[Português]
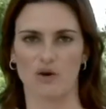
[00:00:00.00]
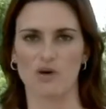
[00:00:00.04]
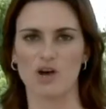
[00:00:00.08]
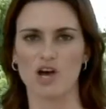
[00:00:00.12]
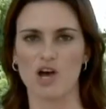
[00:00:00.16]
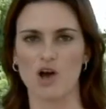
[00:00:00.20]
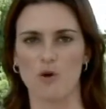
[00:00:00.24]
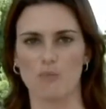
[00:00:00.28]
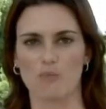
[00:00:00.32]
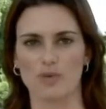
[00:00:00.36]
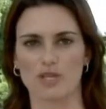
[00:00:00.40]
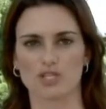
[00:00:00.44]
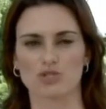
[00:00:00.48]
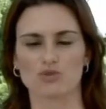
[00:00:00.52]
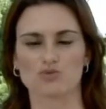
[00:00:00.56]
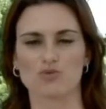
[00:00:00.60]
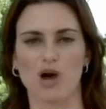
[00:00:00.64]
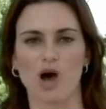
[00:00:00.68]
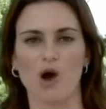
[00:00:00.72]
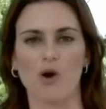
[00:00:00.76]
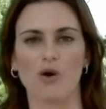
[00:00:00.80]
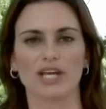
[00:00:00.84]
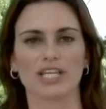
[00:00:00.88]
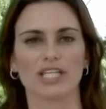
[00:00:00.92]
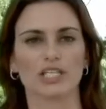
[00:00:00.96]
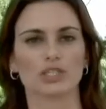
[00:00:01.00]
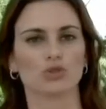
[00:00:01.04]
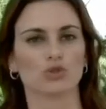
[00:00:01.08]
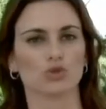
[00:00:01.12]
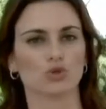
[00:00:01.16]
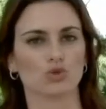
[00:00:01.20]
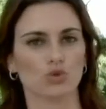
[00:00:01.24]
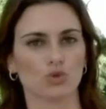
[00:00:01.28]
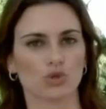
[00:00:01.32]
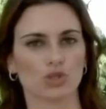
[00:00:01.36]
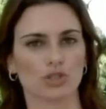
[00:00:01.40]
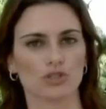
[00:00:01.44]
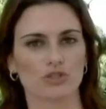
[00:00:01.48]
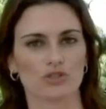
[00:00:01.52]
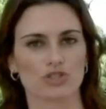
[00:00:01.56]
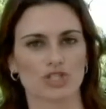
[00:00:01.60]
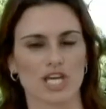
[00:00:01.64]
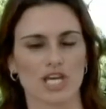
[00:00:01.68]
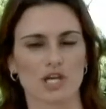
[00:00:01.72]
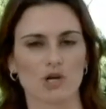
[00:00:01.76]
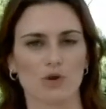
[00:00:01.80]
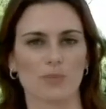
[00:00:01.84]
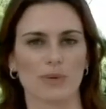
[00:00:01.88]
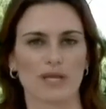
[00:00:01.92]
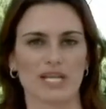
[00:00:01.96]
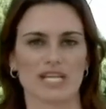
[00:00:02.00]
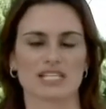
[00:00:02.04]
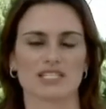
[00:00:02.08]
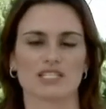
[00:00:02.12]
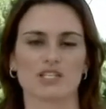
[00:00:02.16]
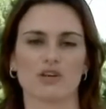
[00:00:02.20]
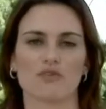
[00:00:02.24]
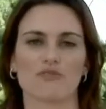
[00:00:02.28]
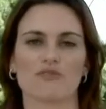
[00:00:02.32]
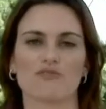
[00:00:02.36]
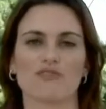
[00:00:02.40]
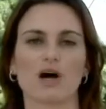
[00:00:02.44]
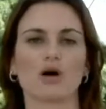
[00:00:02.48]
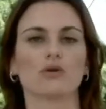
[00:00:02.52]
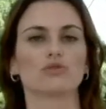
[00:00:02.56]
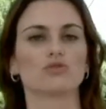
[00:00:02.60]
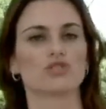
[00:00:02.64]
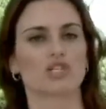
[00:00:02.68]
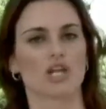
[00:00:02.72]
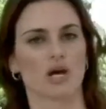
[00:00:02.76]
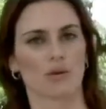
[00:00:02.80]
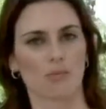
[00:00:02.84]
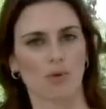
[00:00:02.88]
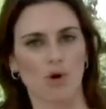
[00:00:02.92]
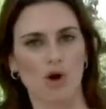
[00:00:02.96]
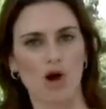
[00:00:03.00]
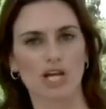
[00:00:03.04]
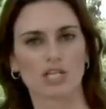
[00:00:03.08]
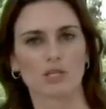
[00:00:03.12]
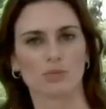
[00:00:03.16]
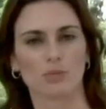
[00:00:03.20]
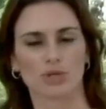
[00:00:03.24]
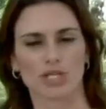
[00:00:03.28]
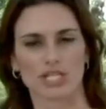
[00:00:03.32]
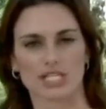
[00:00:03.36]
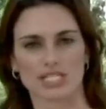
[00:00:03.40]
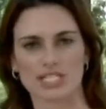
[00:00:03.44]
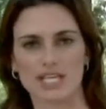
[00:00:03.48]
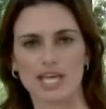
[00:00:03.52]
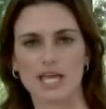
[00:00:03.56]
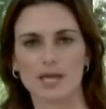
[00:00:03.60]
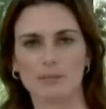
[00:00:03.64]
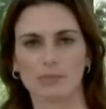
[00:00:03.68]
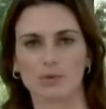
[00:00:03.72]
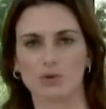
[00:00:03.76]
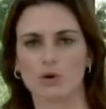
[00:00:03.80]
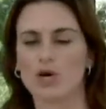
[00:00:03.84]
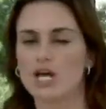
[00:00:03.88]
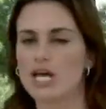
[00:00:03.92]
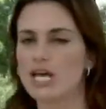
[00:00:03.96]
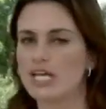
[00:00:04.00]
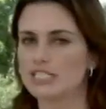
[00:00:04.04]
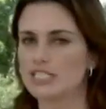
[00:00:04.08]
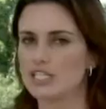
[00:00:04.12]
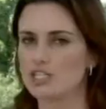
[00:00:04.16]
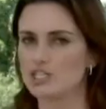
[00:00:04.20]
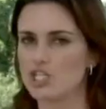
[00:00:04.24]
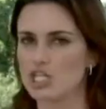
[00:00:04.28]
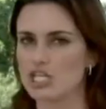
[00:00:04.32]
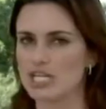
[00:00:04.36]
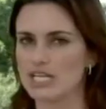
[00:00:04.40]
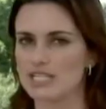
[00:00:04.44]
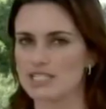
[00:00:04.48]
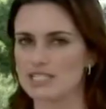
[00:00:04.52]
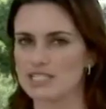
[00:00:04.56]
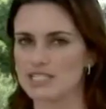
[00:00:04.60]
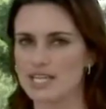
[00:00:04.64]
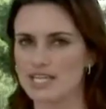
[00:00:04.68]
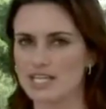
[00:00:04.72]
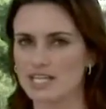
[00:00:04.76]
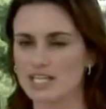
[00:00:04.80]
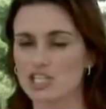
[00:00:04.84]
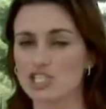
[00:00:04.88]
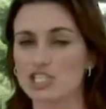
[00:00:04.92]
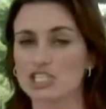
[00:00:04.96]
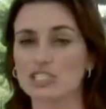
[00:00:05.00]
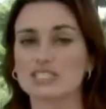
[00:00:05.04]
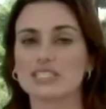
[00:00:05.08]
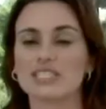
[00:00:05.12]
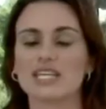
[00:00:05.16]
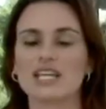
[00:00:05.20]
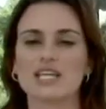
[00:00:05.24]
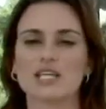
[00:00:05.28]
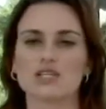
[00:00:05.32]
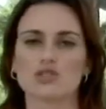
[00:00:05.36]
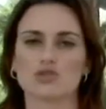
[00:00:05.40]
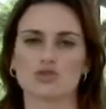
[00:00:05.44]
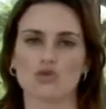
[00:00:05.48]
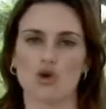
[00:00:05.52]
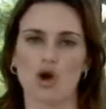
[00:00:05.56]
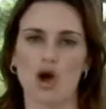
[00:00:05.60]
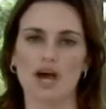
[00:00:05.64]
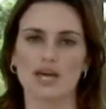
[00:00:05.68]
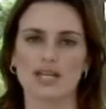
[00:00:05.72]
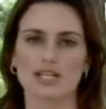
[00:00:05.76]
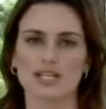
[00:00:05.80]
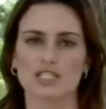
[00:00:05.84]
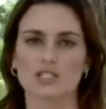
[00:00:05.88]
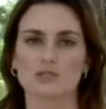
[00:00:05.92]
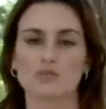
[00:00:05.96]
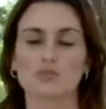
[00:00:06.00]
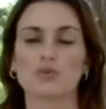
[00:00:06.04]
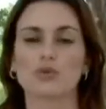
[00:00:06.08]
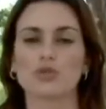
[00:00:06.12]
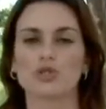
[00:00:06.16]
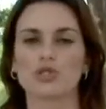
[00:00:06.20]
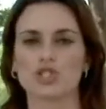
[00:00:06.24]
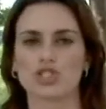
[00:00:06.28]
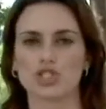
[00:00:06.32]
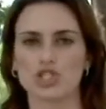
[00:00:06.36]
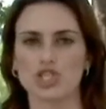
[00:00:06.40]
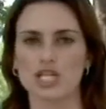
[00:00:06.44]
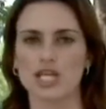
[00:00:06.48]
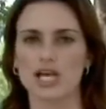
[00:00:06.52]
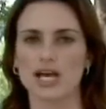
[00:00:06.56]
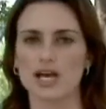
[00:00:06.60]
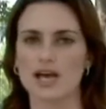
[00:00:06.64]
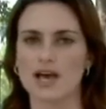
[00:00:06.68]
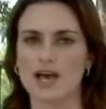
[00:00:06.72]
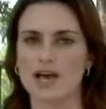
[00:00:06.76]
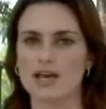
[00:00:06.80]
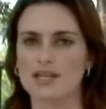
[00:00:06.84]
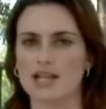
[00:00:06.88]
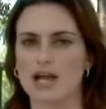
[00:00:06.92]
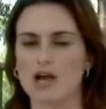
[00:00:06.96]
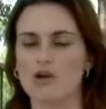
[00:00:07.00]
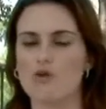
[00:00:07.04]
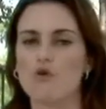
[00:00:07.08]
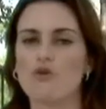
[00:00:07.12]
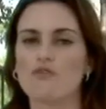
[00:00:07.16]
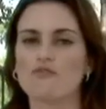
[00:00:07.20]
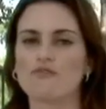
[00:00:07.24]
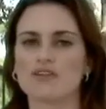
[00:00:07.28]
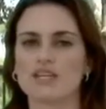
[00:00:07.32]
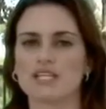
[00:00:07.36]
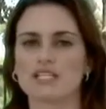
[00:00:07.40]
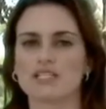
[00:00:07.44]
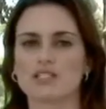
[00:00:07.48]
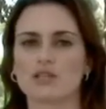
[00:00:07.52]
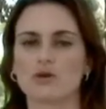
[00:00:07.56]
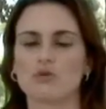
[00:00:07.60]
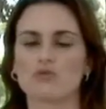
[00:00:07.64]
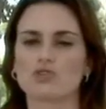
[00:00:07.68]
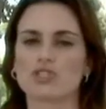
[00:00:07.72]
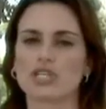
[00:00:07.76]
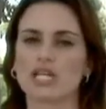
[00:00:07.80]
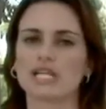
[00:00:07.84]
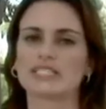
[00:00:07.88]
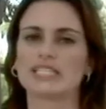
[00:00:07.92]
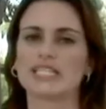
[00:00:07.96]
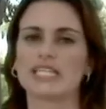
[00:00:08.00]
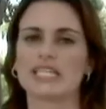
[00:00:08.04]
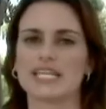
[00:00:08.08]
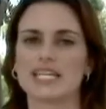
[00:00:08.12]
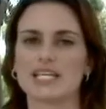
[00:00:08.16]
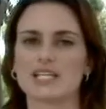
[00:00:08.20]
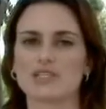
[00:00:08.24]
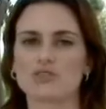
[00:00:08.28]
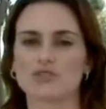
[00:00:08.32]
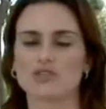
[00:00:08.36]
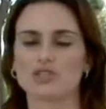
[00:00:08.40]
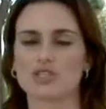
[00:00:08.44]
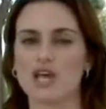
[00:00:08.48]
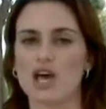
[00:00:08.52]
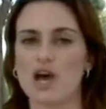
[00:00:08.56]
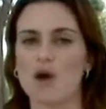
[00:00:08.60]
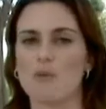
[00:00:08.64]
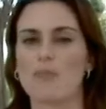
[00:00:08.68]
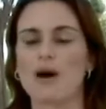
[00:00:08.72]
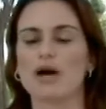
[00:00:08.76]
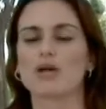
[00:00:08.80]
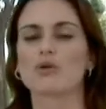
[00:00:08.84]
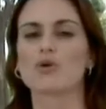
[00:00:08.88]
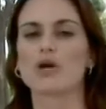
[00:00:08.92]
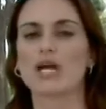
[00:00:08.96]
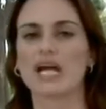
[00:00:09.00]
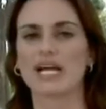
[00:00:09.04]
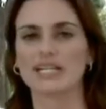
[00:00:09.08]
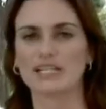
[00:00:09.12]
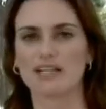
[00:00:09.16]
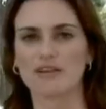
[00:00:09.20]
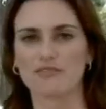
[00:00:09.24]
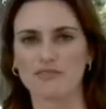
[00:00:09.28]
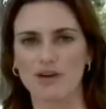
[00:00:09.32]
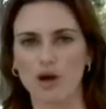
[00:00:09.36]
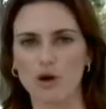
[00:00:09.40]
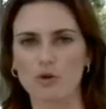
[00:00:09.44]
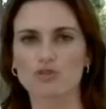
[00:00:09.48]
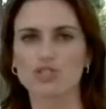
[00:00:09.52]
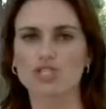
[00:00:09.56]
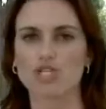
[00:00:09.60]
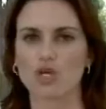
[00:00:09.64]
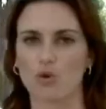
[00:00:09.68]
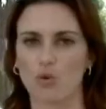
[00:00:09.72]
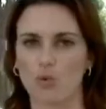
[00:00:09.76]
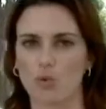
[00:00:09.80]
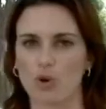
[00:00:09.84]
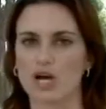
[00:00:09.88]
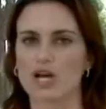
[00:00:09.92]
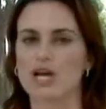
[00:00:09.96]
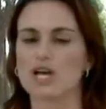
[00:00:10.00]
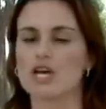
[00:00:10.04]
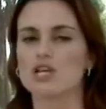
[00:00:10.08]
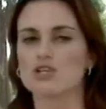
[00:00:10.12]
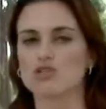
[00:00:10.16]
O pessoal aqui do Núcleo de Recuperação Valdo Jaboque, por exemplo, dedica cerca de três horas por dia na confecção de adereços para o carnaval de rua.